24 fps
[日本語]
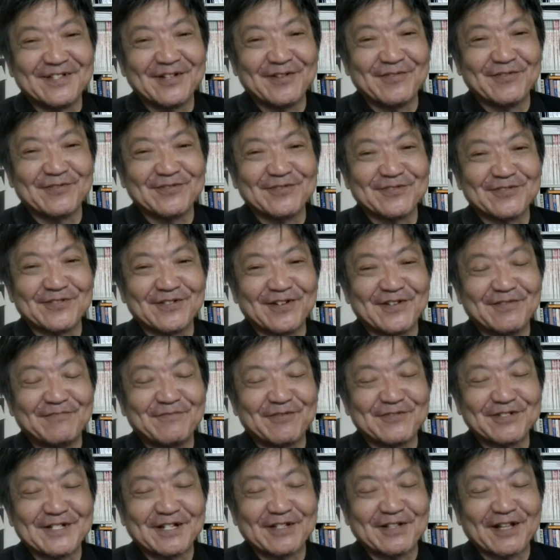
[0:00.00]
でもその
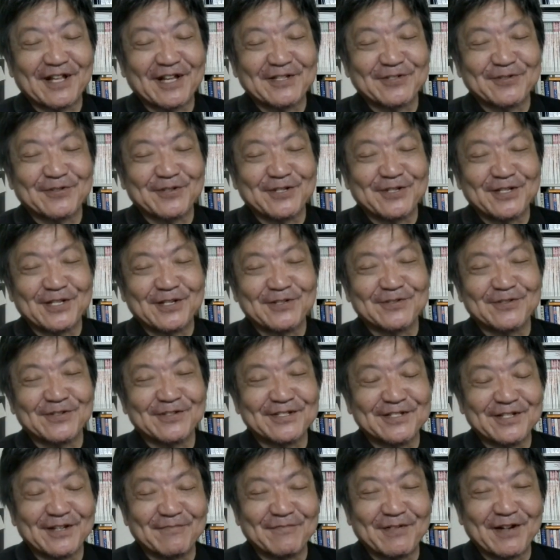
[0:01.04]
僕らの話を聞いてるとで
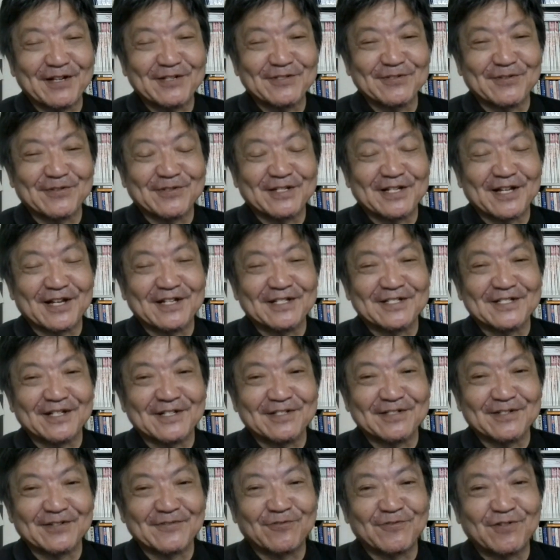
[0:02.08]
すねマンションに対して
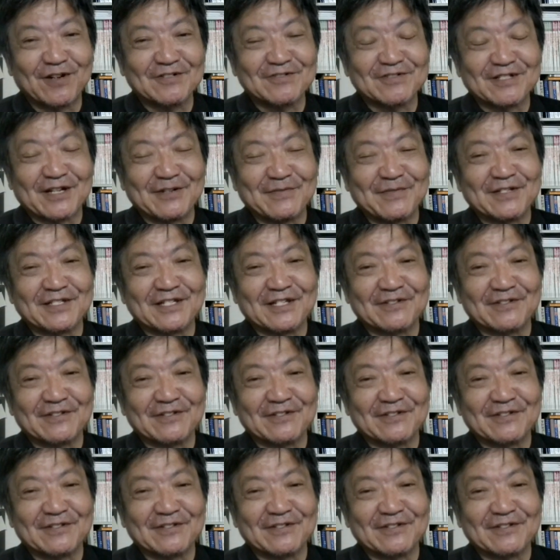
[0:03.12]
ですね怖くなりま